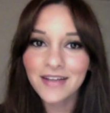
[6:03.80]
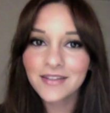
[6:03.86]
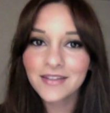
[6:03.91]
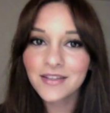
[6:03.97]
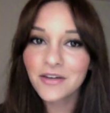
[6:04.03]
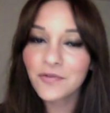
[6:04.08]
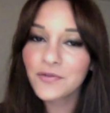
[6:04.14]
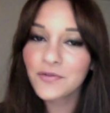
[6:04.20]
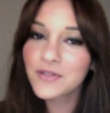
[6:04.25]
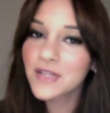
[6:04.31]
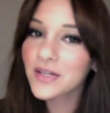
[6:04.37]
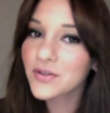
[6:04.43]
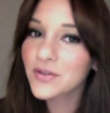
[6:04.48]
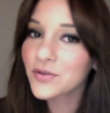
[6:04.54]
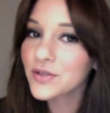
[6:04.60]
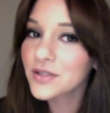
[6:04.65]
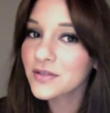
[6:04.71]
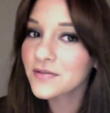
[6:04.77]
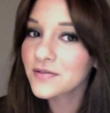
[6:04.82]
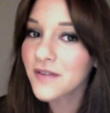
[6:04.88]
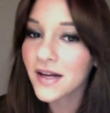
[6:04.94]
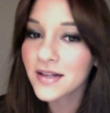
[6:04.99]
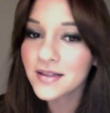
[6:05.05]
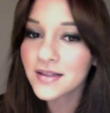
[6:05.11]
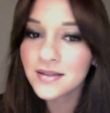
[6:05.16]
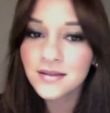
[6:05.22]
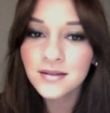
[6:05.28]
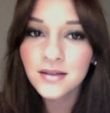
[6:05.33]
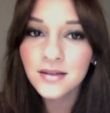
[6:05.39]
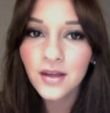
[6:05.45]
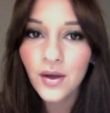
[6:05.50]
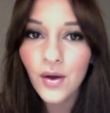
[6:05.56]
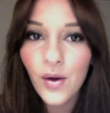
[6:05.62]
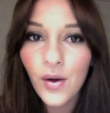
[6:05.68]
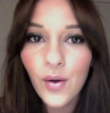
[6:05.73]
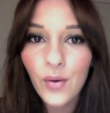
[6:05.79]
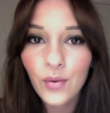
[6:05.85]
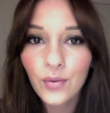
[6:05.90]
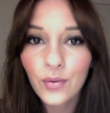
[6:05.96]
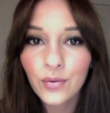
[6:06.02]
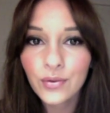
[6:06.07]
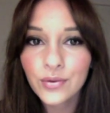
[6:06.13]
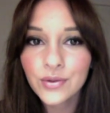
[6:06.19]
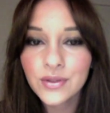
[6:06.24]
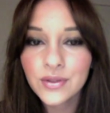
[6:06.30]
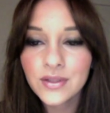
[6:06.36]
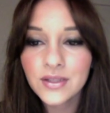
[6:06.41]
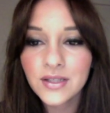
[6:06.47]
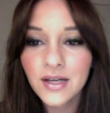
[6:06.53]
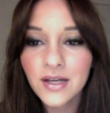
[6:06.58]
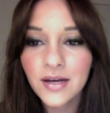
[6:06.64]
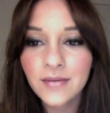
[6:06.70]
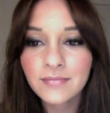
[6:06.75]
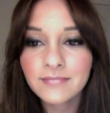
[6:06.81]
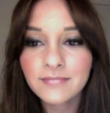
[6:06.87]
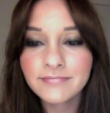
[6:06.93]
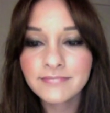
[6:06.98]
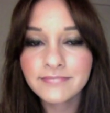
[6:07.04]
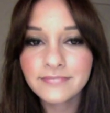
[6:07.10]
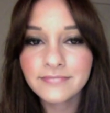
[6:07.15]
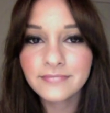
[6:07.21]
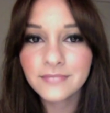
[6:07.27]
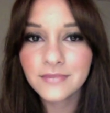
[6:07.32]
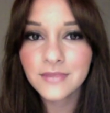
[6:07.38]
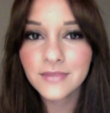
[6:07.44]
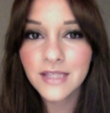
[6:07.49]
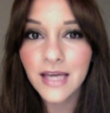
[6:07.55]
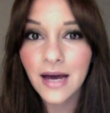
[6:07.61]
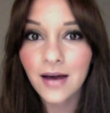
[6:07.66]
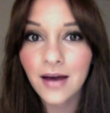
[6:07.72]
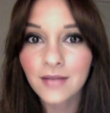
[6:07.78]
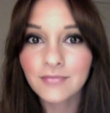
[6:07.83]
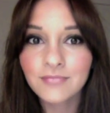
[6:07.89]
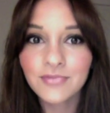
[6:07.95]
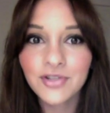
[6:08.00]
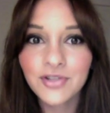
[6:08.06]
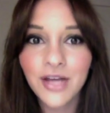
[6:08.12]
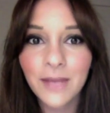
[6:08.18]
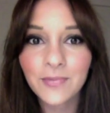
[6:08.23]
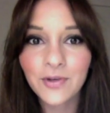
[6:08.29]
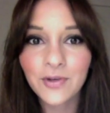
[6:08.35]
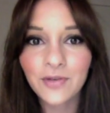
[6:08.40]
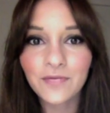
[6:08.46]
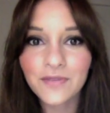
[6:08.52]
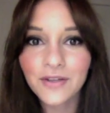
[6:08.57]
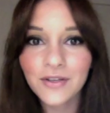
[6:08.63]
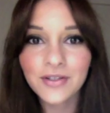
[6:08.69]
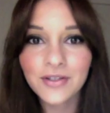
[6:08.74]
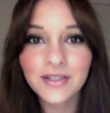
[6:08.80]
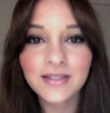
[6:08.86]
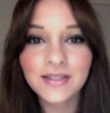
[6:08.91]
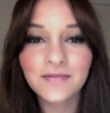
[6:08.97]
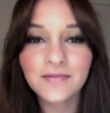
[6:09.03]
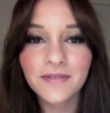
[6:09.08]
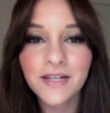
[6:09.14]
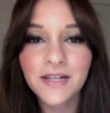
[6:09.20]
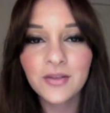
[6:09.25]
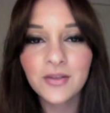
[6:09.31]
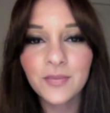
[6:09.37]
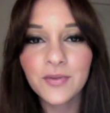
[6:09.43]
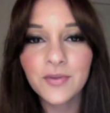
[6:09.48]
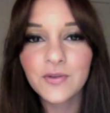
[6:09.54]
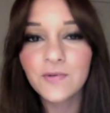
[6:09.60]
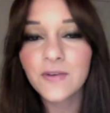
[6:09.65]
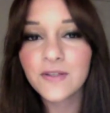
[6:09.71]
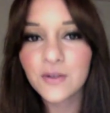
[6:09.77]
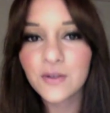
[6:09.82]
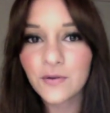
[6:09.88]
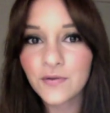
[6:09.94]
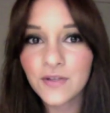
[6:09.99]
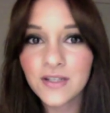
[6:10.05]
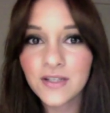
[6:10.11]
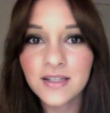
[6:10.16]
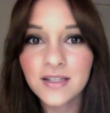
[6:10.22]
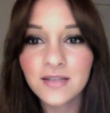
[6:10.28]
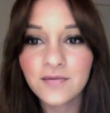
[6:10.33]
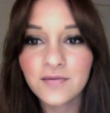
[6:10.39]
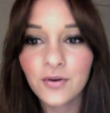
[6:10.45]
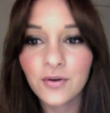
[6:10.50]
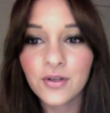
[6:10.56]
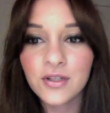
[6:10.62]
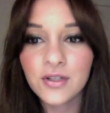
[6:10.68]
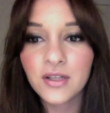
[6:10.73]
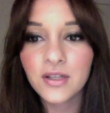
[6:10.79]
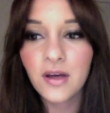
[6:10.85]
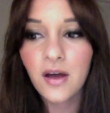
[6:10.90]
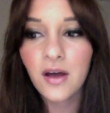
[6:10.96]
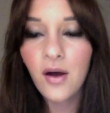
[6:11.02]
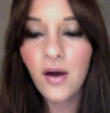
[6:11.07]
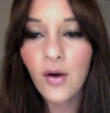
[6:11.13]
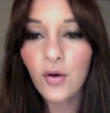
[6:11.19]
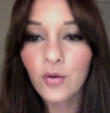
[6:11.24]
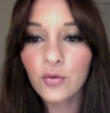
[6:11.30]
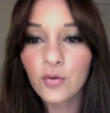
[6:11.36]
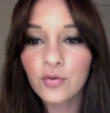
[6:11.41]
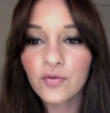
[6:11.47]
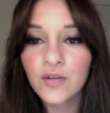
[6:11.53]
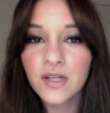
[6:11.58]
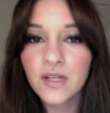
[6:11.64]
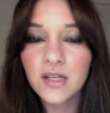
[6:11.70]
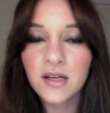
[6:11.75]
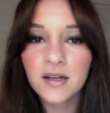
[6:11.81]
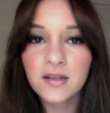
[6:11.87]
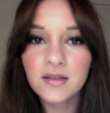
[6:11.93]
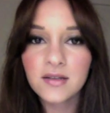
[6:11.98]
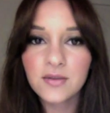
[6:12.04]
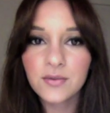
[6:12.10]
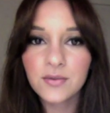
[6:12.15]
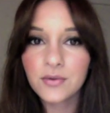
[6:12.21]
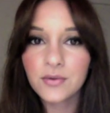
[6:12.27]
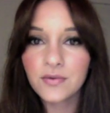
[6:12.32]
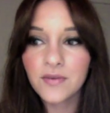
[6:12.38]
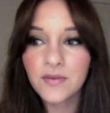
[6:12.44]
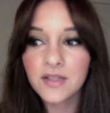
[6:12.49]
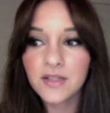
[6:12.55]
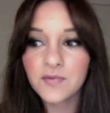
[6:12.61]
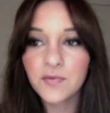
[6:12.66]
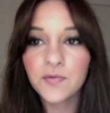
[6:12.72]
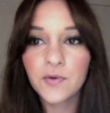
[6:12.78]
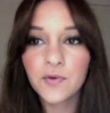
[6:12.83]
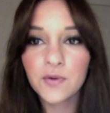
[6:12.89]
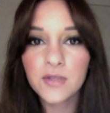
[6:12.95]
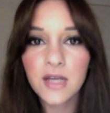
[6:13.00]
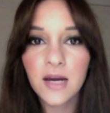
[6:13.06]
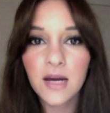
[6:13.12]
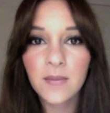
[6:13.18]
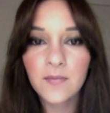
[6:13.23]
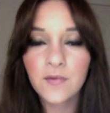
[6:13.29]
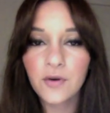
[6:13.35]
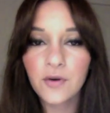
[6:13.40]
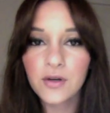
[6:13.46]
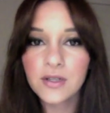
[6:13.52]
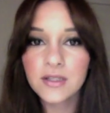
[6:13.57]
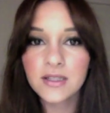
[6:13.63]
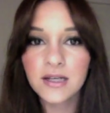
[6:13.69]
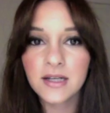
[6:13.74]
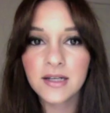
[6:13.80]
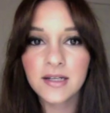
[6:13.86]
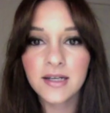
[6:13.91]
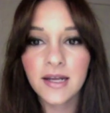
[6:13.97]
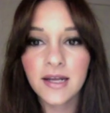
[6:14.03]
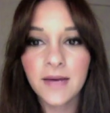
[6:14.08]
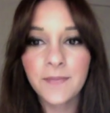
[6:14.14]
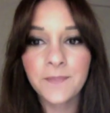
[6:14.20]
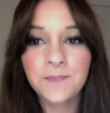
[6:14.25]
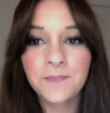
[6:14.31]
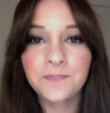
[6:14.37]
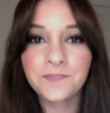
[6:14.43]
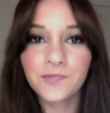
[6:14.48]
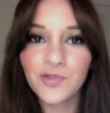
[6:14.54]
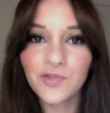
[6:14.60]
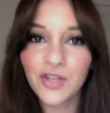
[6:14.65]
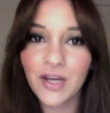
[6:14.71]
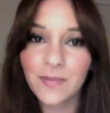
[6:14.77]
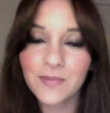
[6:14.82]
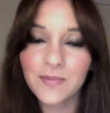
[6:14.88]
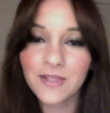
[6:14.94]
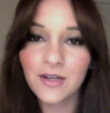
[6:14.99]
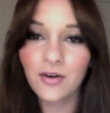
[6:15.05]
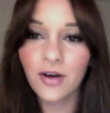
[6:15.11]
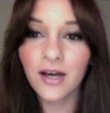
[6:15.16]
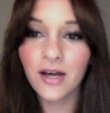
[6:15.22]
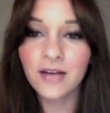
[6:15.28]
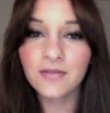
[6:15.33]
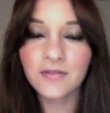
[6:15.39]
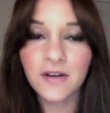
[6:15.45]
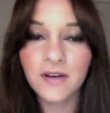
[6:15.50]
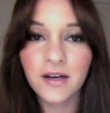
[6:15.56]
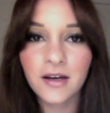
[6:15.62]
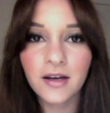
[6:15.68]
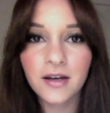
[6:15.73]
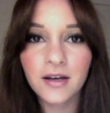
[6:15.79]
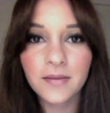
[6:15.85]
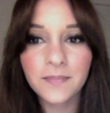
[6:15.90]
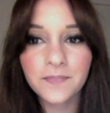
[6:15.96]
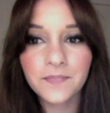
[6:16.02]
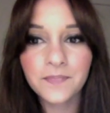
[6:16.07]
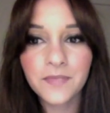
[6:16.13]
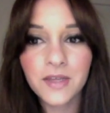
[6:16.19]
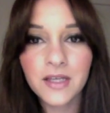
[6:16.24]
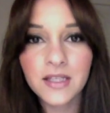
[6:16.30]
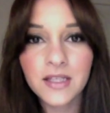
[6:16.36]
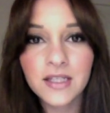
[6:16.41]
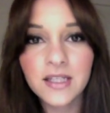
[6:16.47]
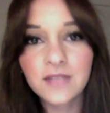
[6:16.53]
Ich hoffe, es hat euch gefallen. Und ähm, ja, schreibt doch, wie euch das gefällt, ob ihr sowas öfter sehen wollt. Und wenn ihr zu irgendwas Reviews haben wollt, dann ähm, schreibt sie auch einfach in die